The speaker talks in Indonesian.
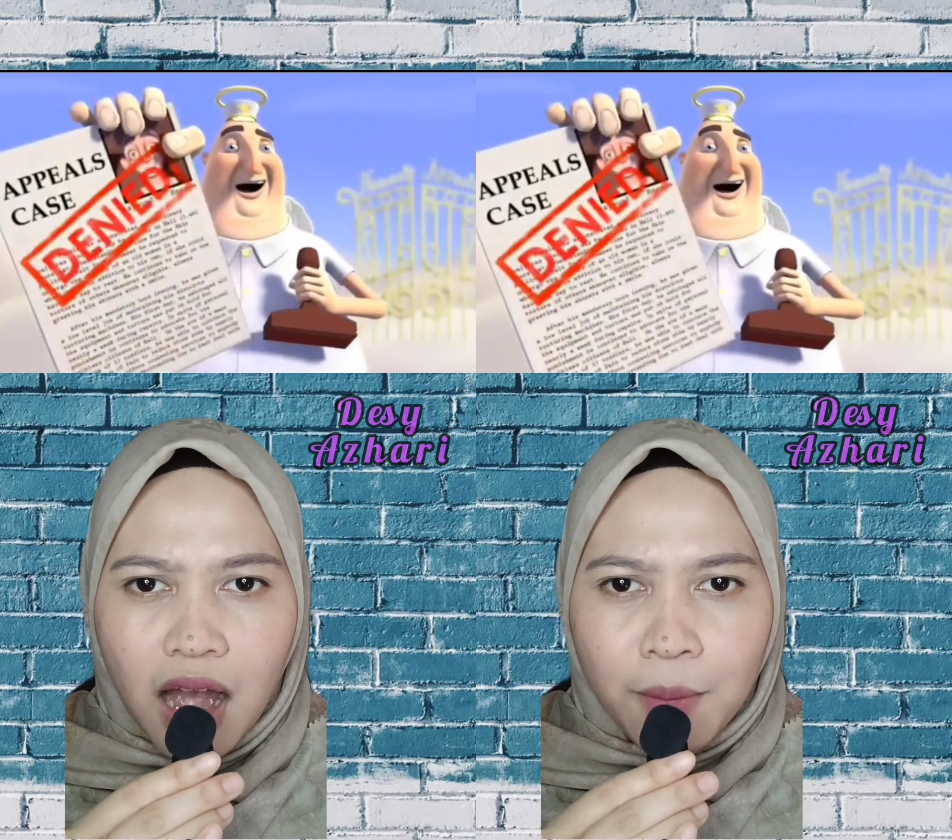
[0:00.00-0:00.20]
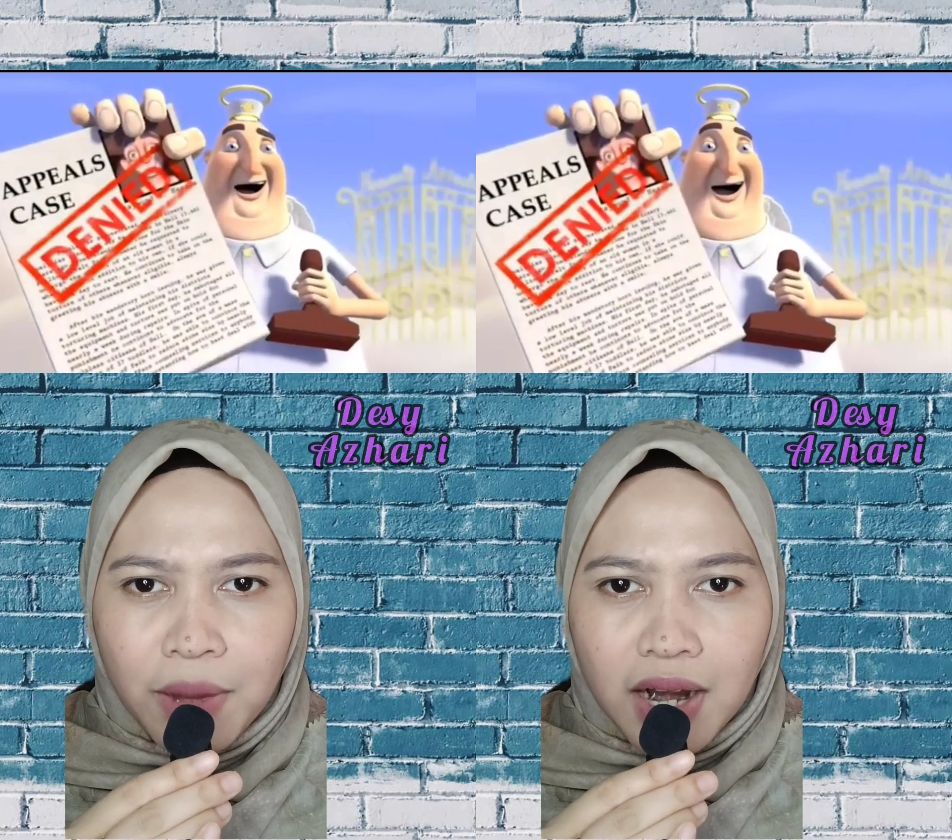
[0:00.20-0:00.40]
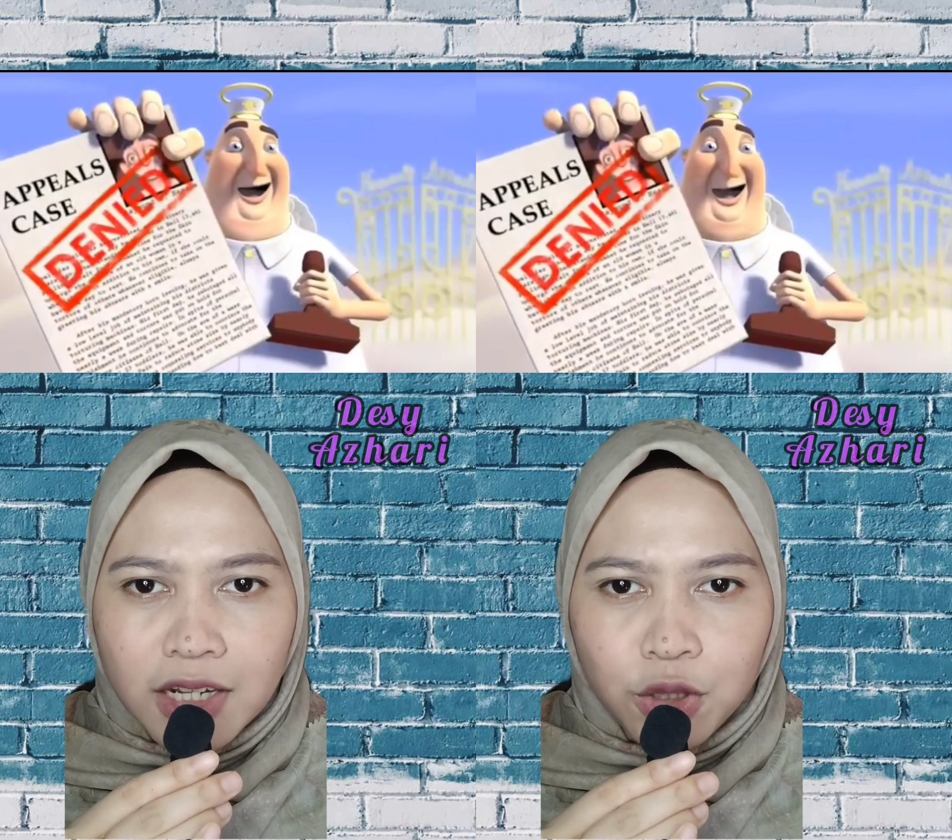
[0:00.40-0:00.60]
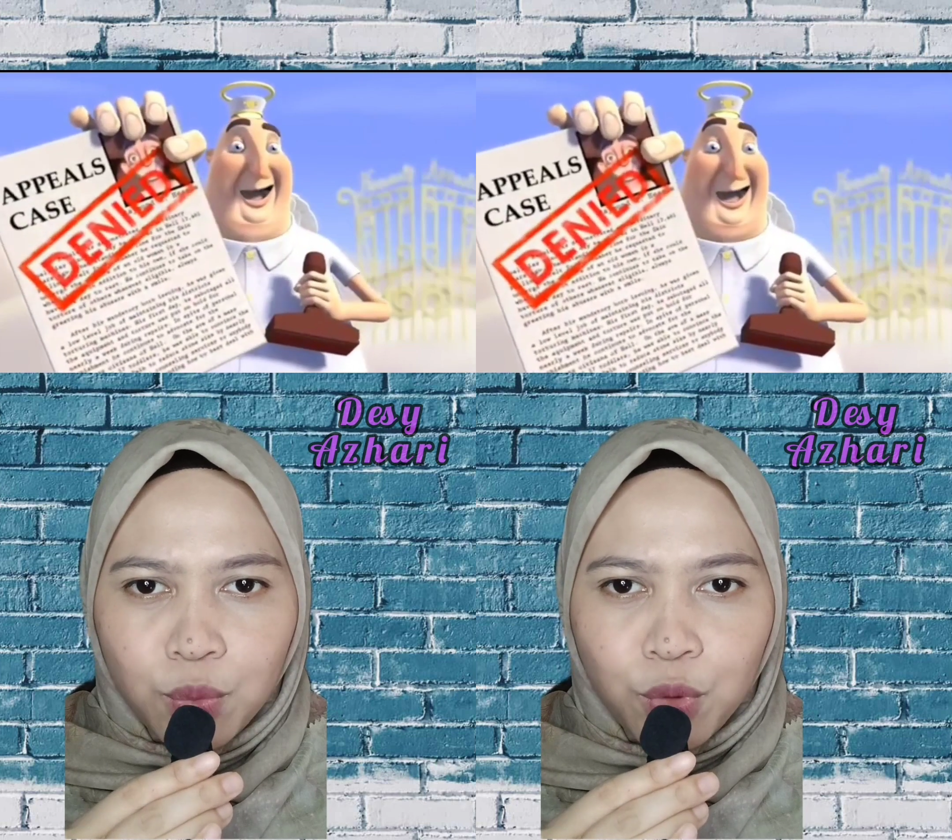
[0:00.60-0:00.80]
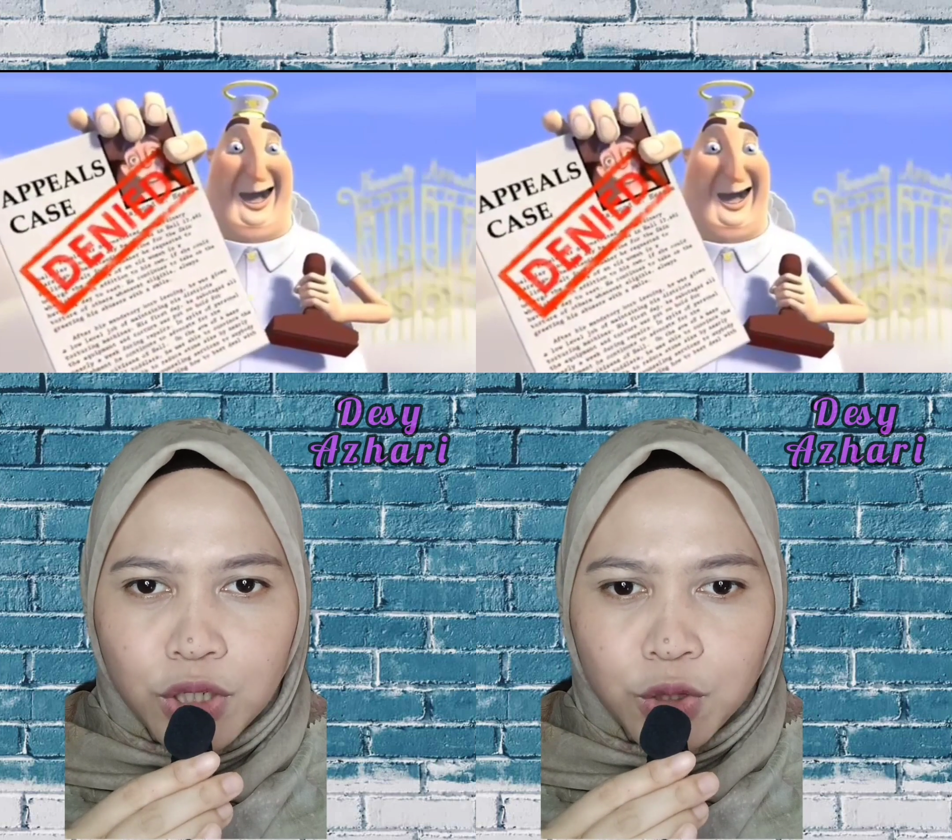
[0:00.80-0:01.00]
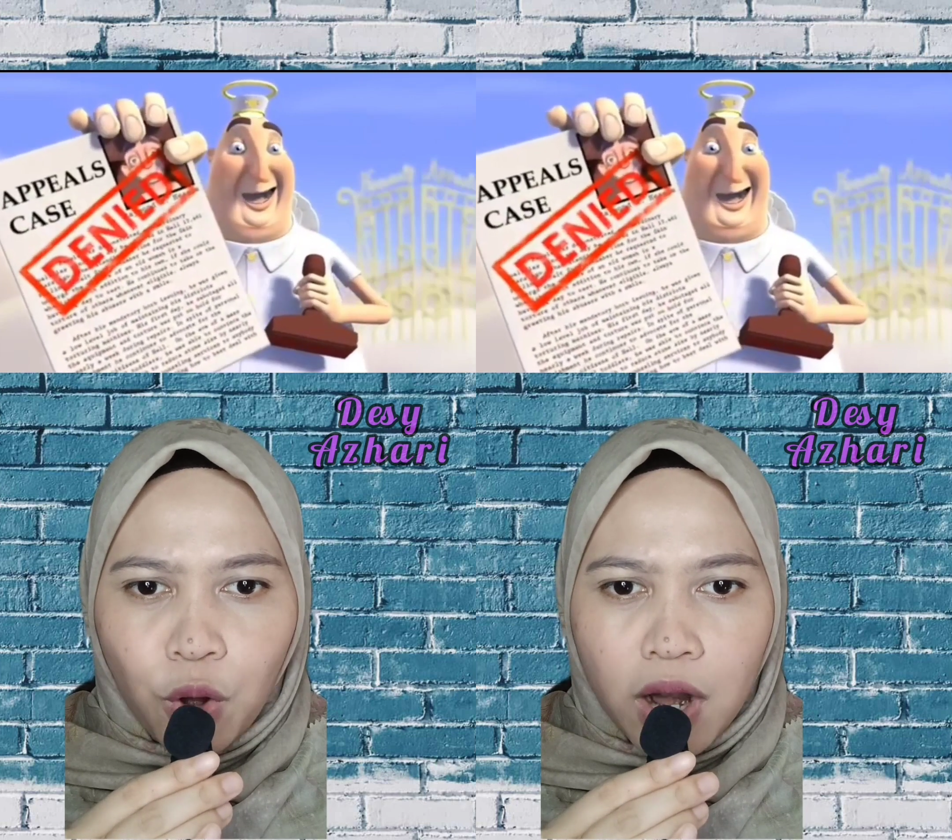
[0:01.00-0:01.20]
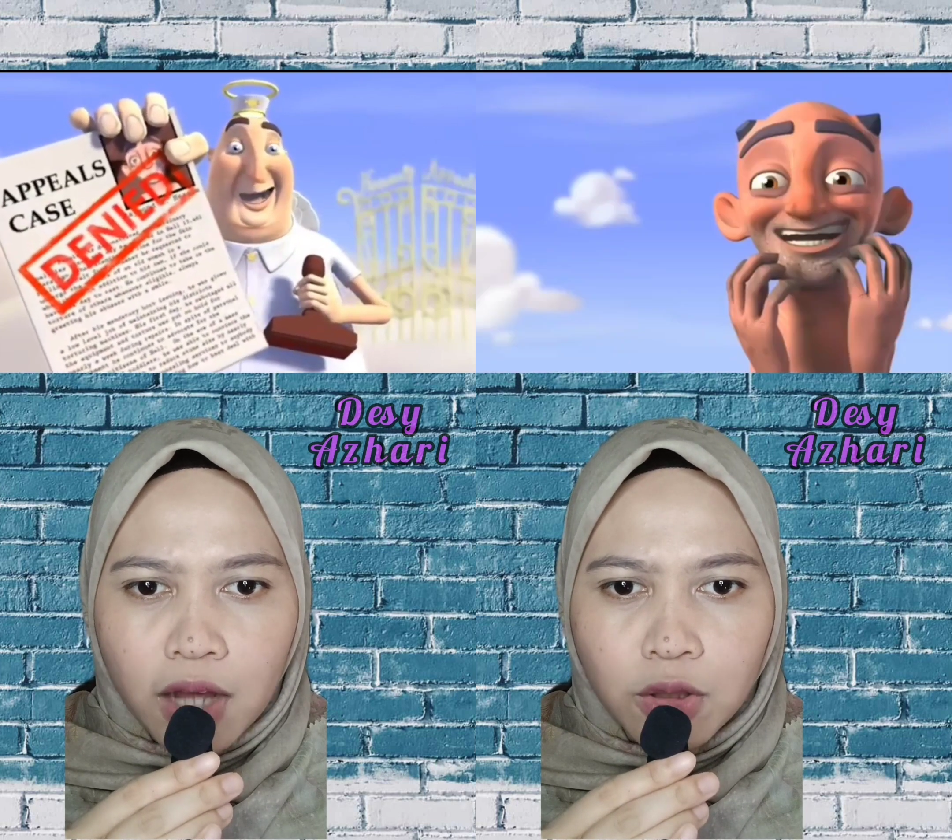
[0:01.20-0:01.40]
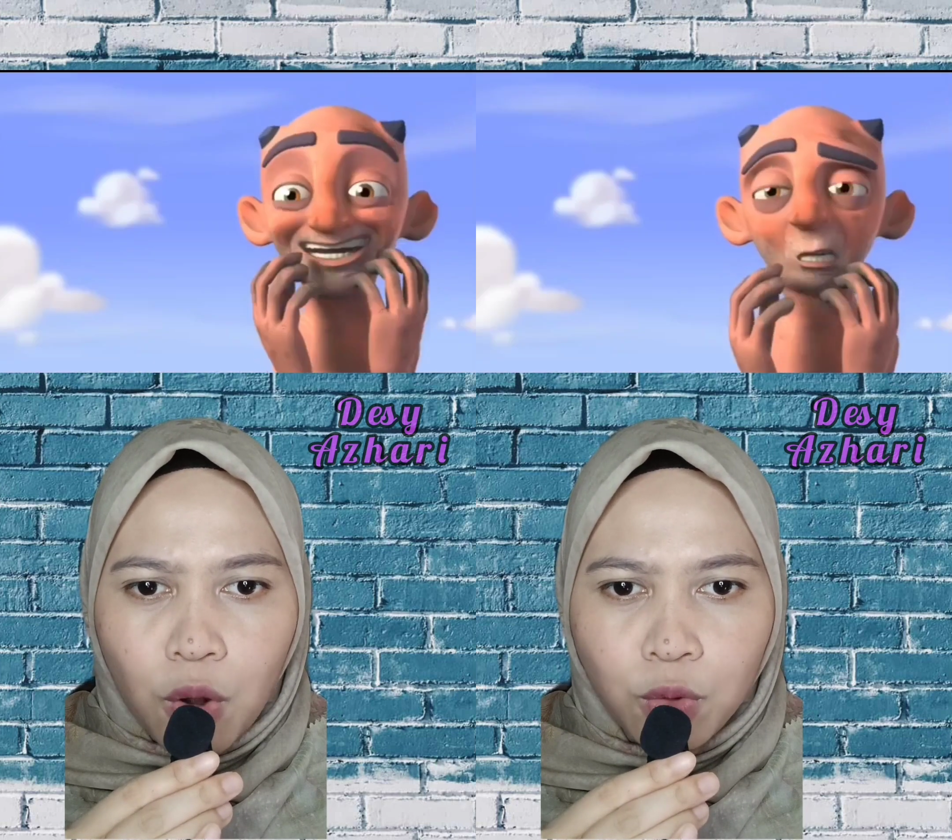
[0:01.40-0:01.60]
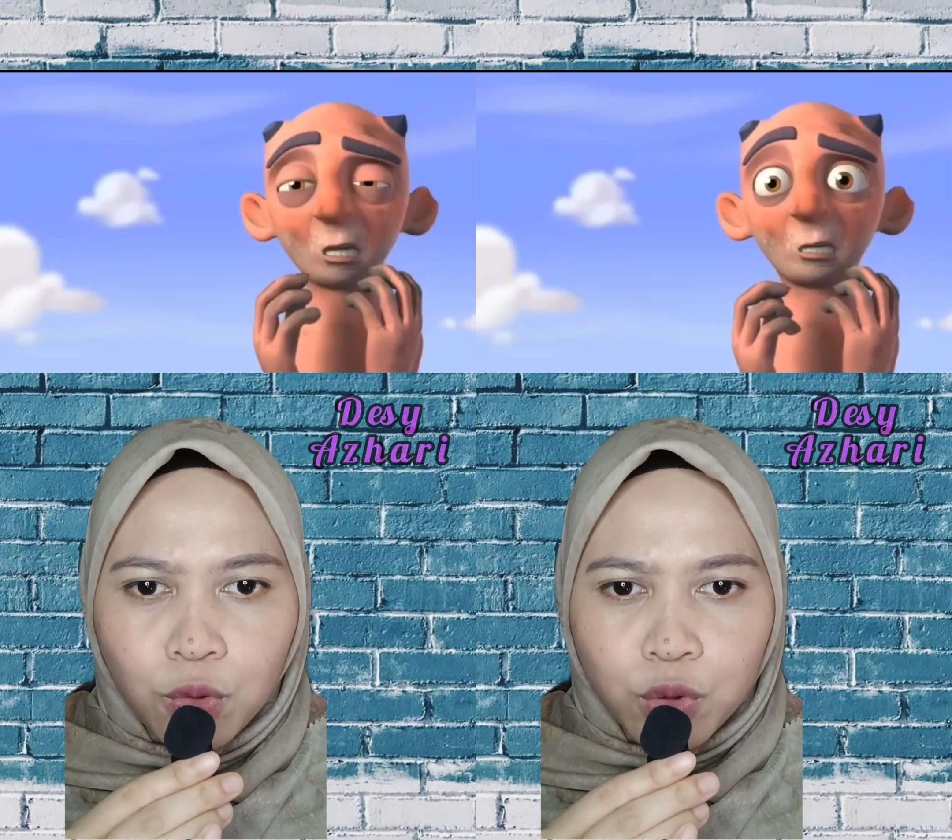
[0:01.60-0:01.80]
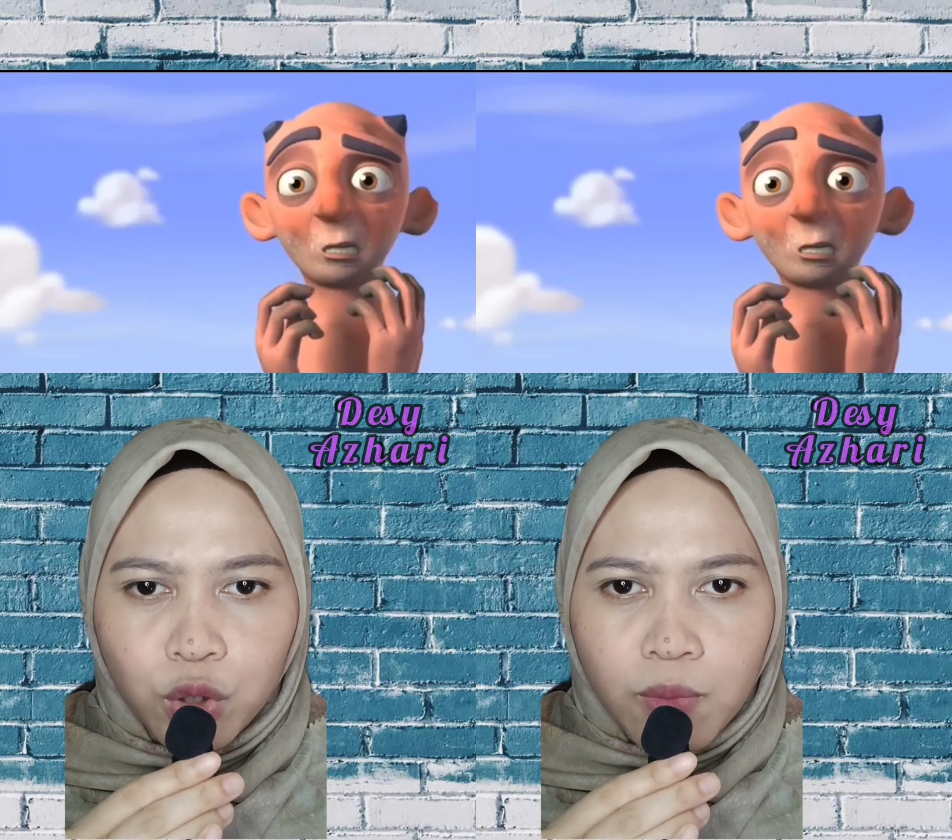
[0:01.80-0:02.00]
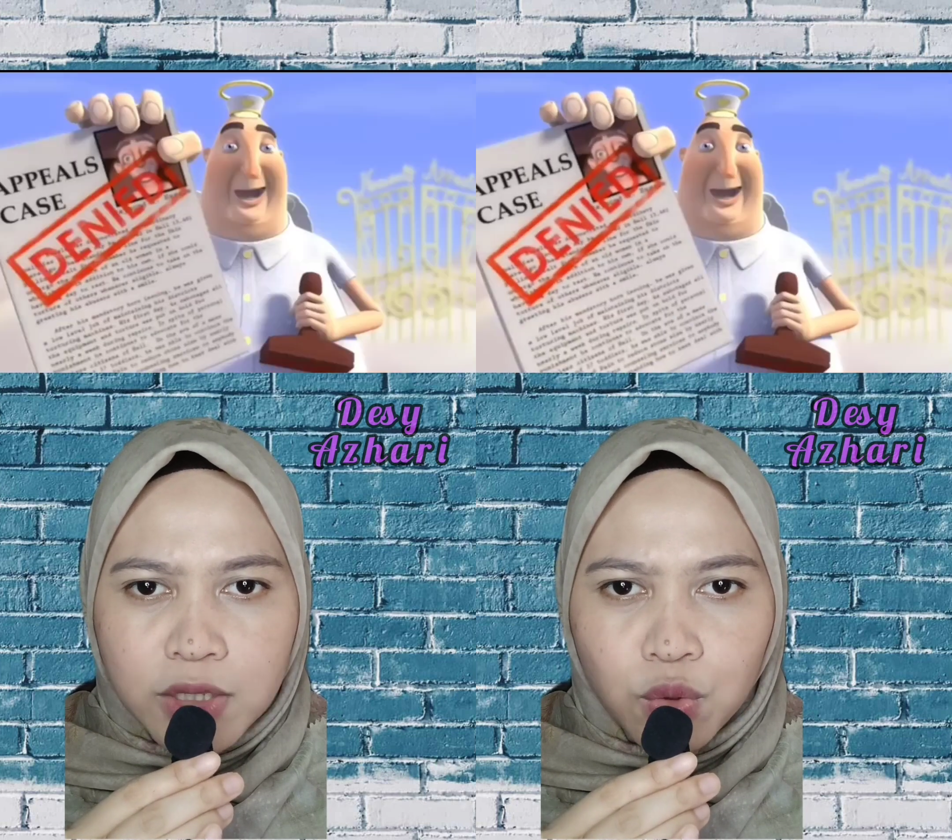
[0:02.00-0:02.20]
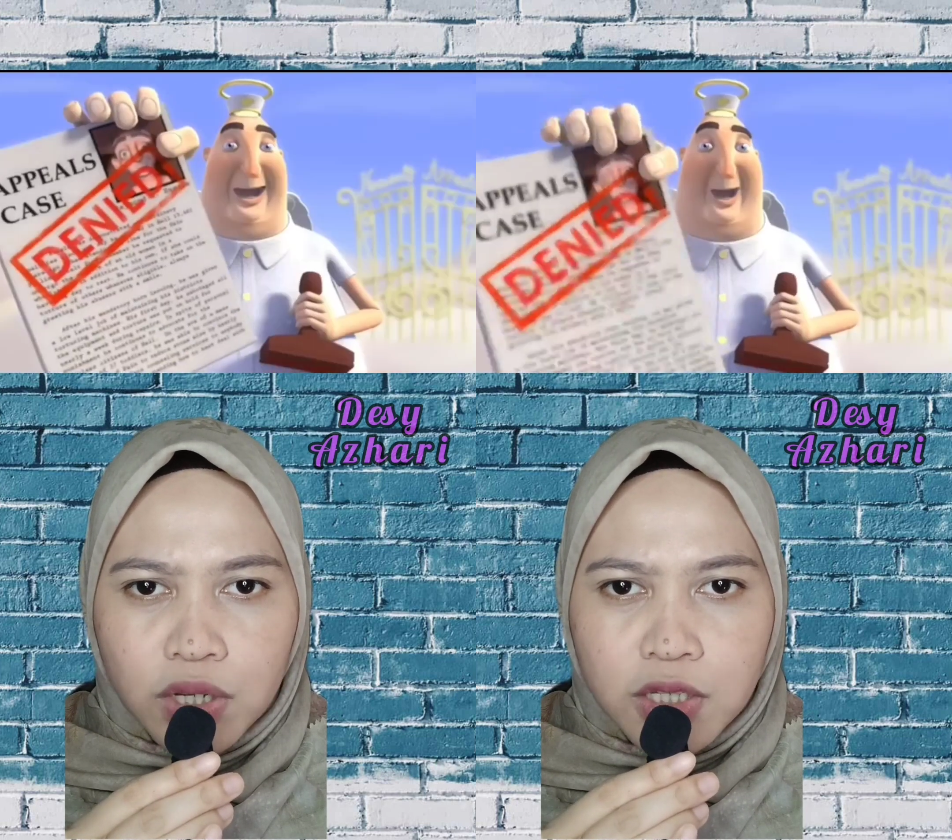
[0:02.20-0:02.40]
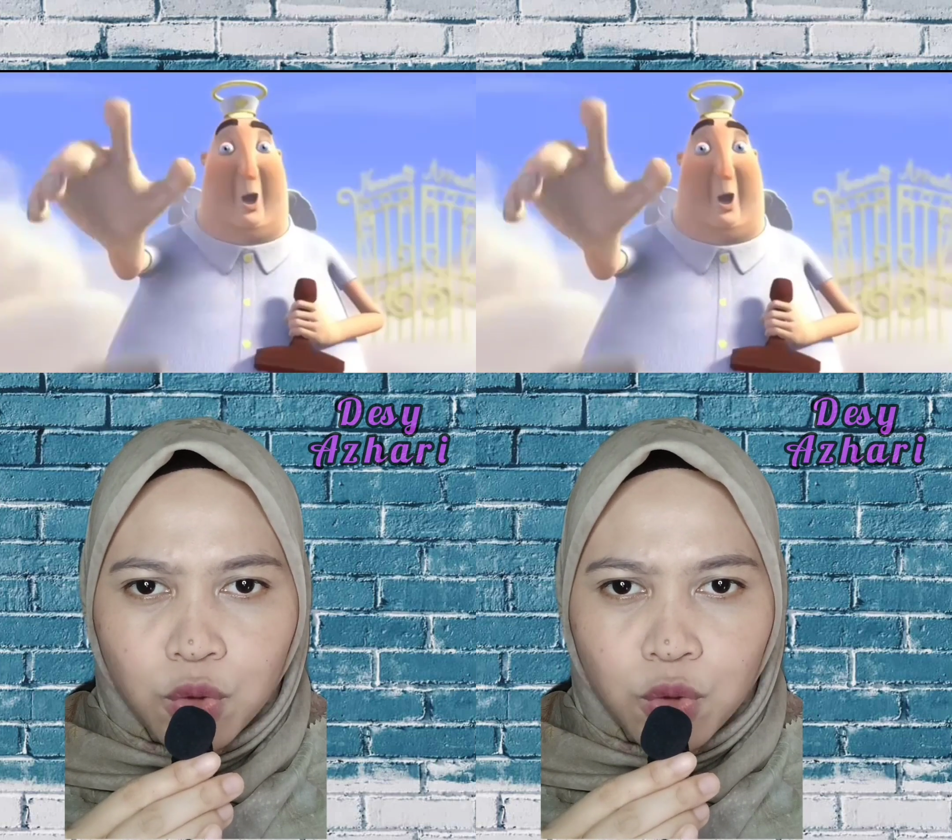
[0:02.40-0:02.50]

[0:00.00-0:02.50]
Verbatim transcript: amalan itu pun ditolak dong untuk masuk ke